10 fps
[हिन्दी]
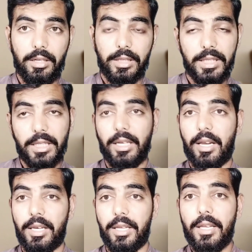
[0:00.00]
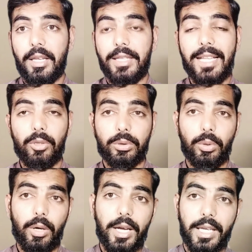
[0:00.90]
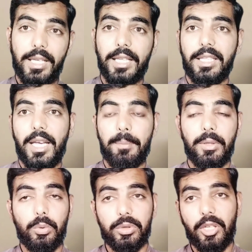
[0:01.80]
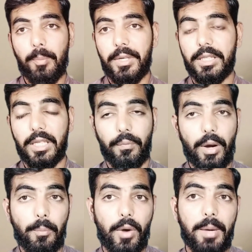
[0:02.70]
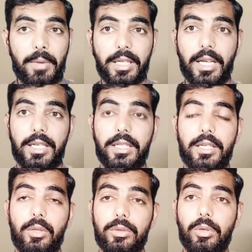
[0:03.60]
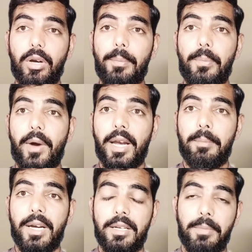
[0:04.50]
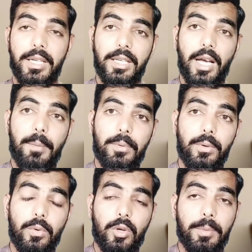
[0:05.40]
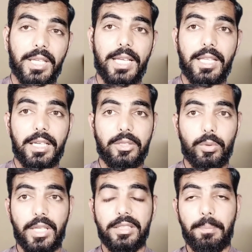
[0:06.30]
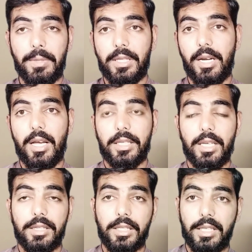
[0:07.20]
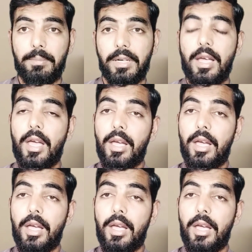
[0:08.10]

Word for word: क्लियर कर लें देन दोस्तों अगेन आते हैं अपने दूसरे टॉपिक की तरफ अपॉइंटमेंट का रिलेटेड दोस्तों अपॉइंटमेंट मैंने आप लोगों को बताया था कि चौदह से पंद्रह के तकरीबन